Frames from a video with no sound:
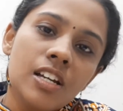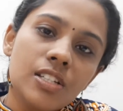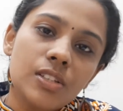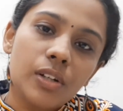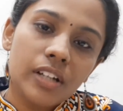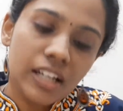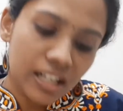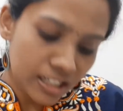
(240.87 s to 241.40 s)

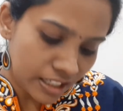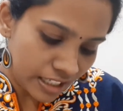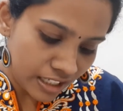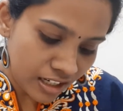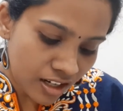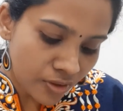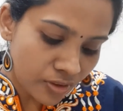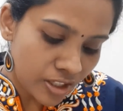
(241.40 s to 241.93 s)
ஸோ என்
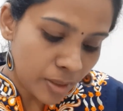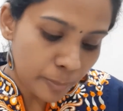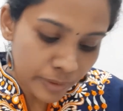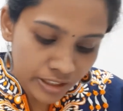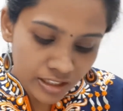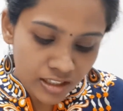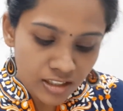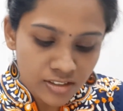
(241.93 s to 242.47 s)
என்னெல்லாம் டொனேட்
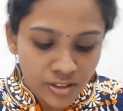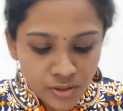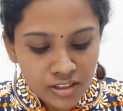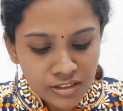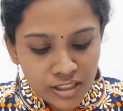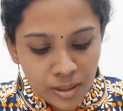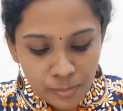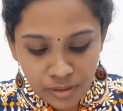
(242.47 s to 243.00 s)
பண்ணியிருக்க அந்த
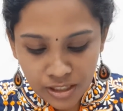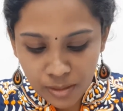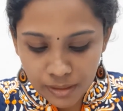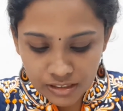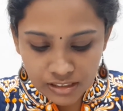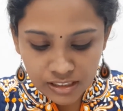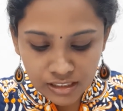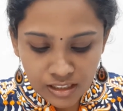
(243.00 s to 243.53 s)
குழந்தை அப்படின்னு
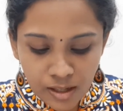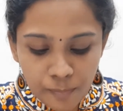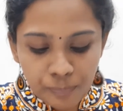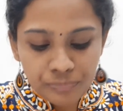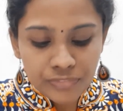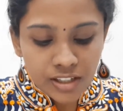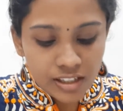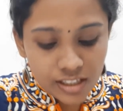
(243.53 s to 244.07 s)
பார்த்தீங்கன்னா
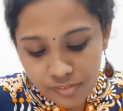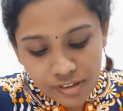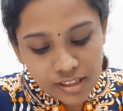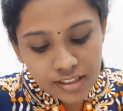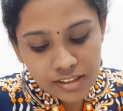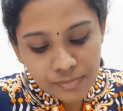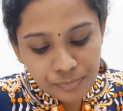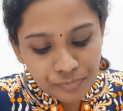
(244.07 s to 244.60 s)

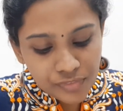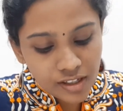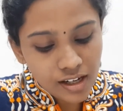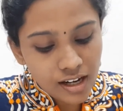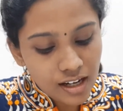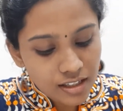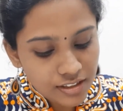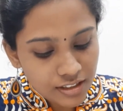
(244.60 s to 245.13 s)
லிவரு
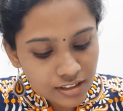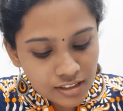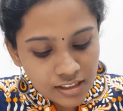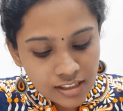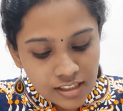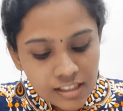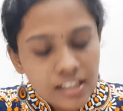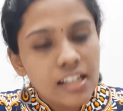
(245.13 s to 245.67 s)
ஹார்ட்டு
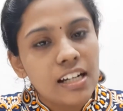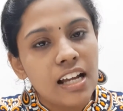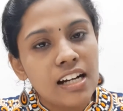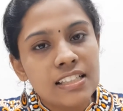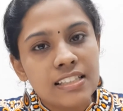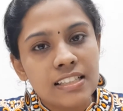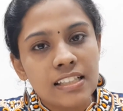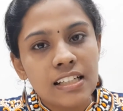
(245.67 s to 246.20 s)

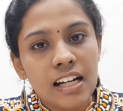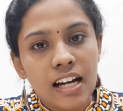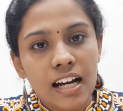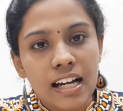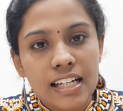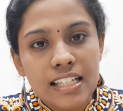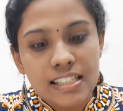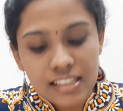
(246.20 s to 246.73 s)
லங்ஸு
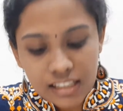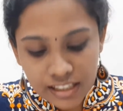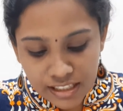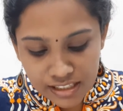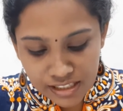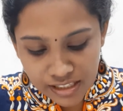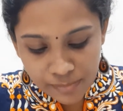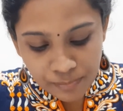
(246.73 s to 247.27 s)
ஐஸு
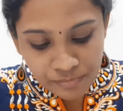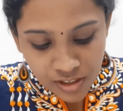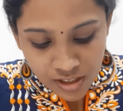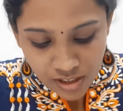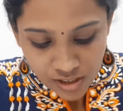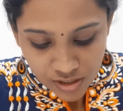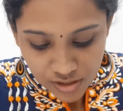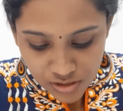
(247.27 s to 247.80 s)
கிட்னி
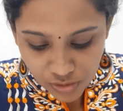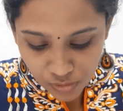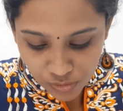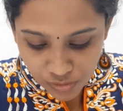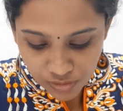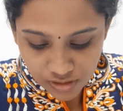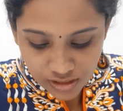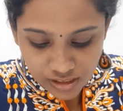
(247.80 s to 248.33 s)
ஸோ
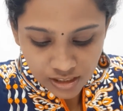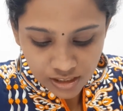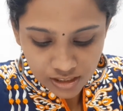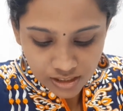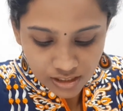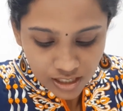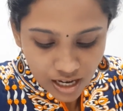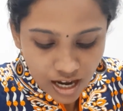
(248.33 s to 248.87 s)

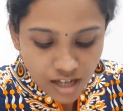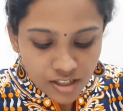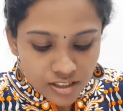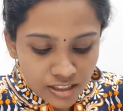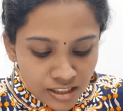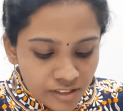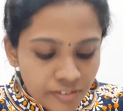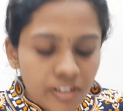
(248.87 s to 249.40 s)
ஹார்ட்
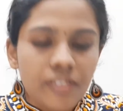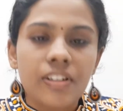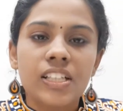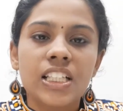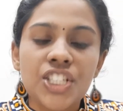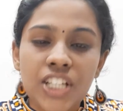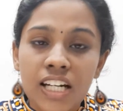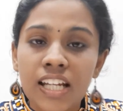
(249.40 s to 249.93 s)
அண்ட் லிவர்
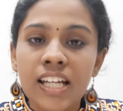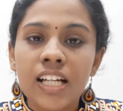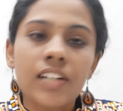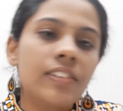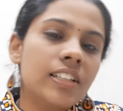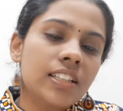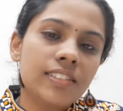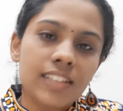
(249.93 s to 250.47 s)
வந்து
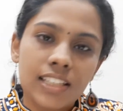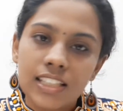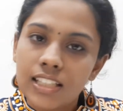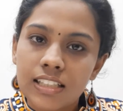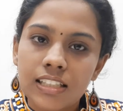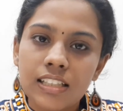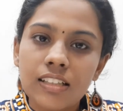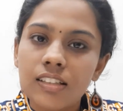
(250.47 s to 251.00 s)
சென்னைக்கு வந்து
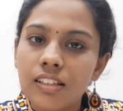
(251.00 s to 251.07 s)
வந்திருக்கு